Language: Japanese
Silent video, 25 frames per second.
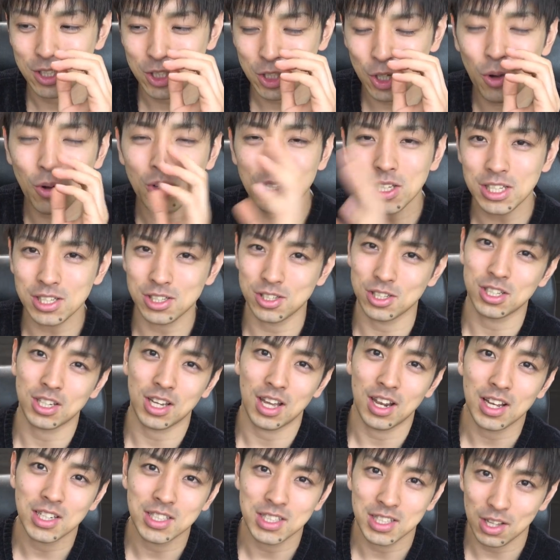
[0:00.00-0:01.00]
少人数し
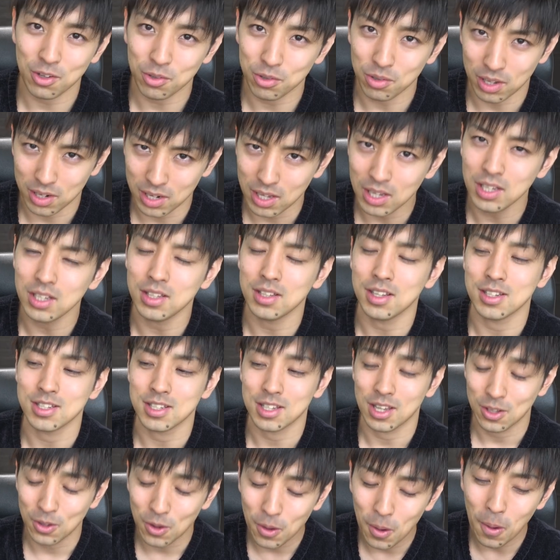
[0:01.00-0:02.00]
かやらせたことがないんで
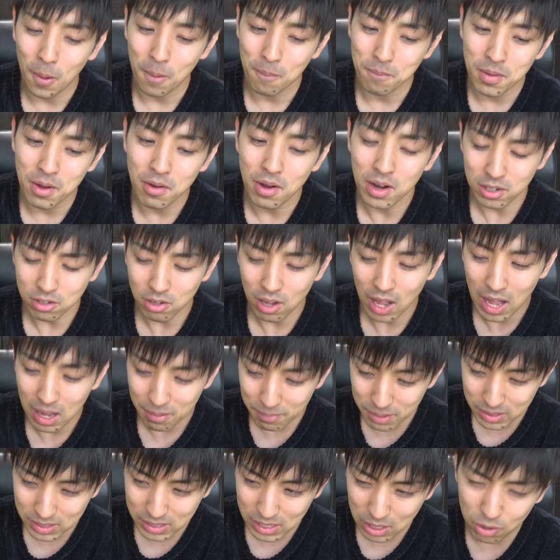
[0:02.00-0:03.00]
すけど、まあ割と
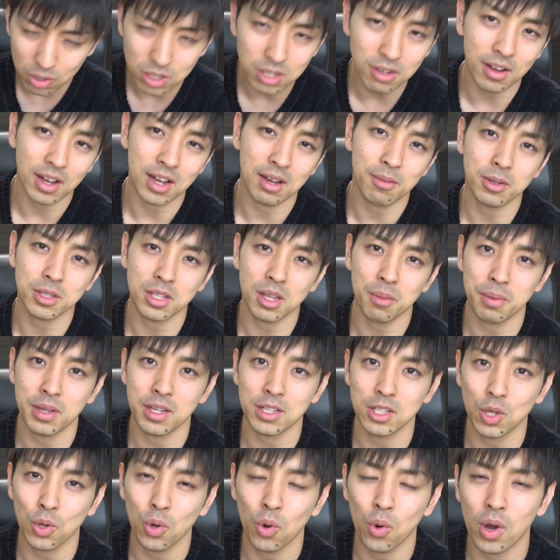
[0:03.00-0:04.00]
ハマった子にはハマった
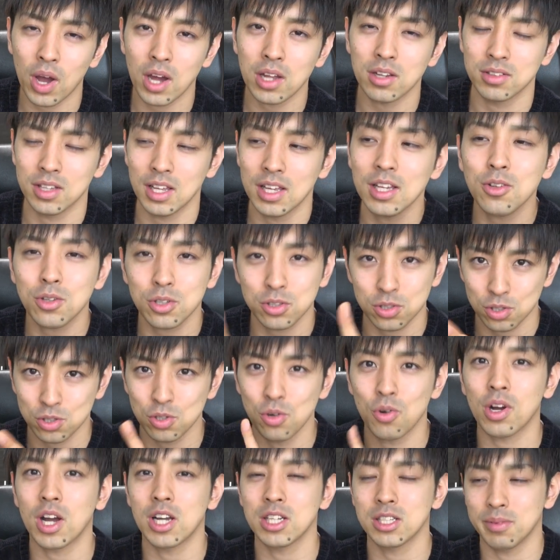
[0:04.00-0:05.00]
勉強法があるんで、一個ちょっ
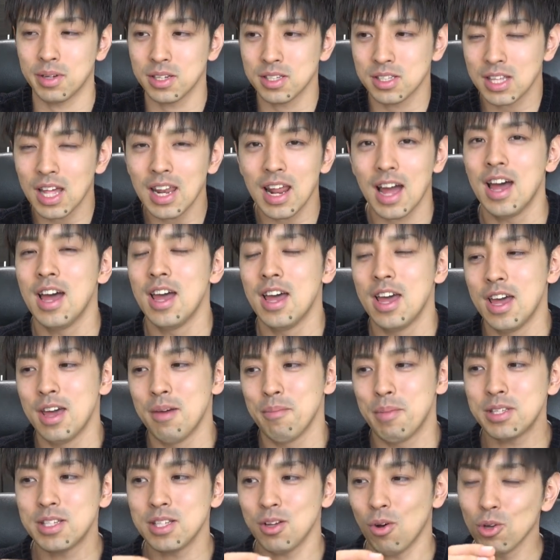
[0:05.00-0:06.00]
と紹介します。ただ、
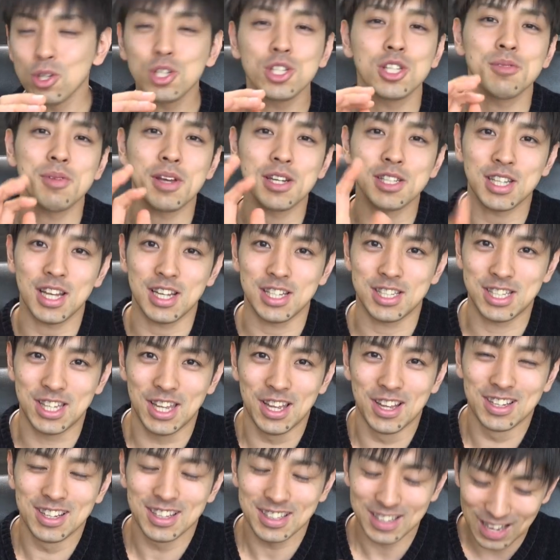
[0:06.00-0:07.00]
別におすすめはしないで
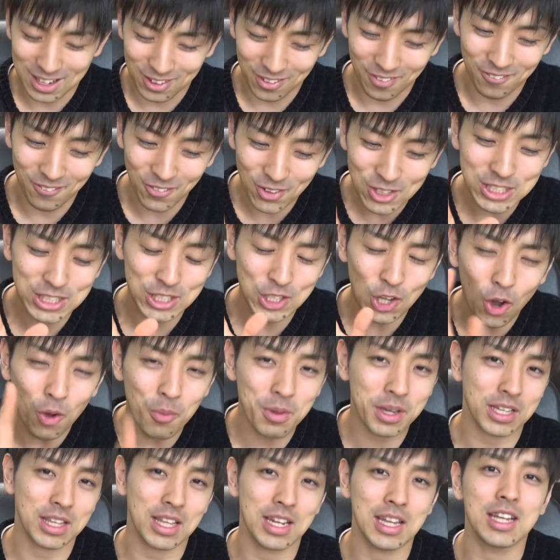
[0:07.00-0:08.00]
す。あの、もし
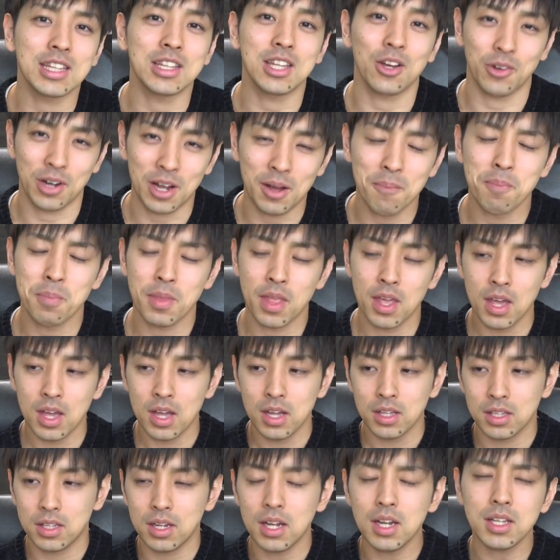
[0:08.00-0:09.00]
興味があったらやってごらん。
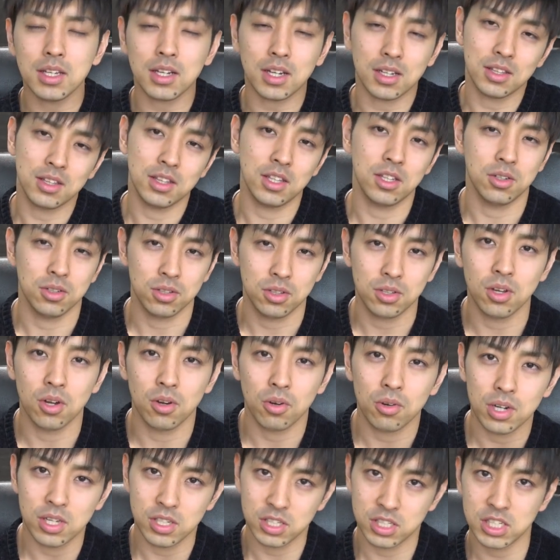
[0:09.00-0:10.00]
何かっていう
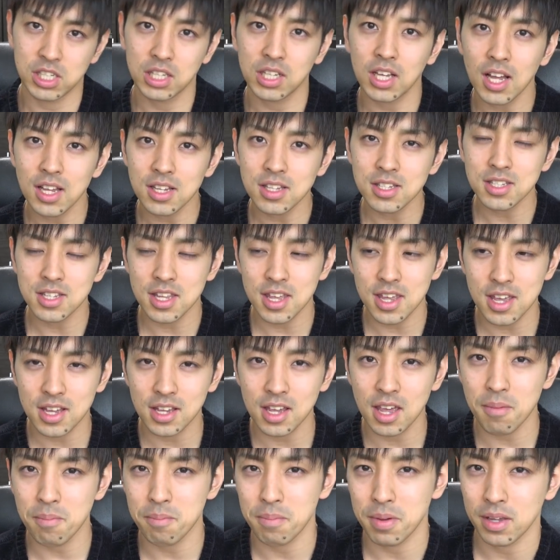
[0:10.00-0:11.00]
と、これ時間
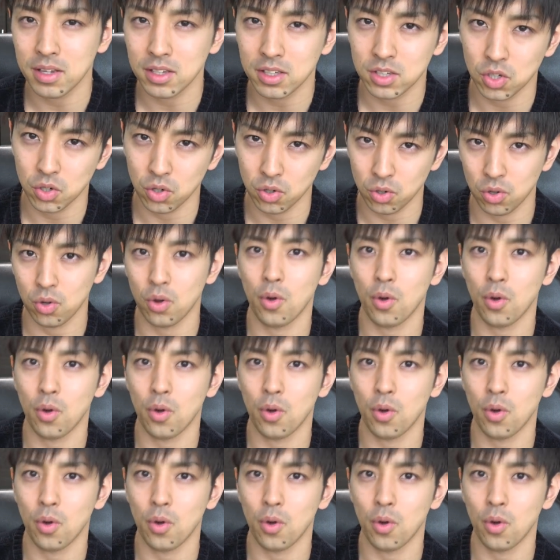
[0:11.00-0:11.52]
制限勉強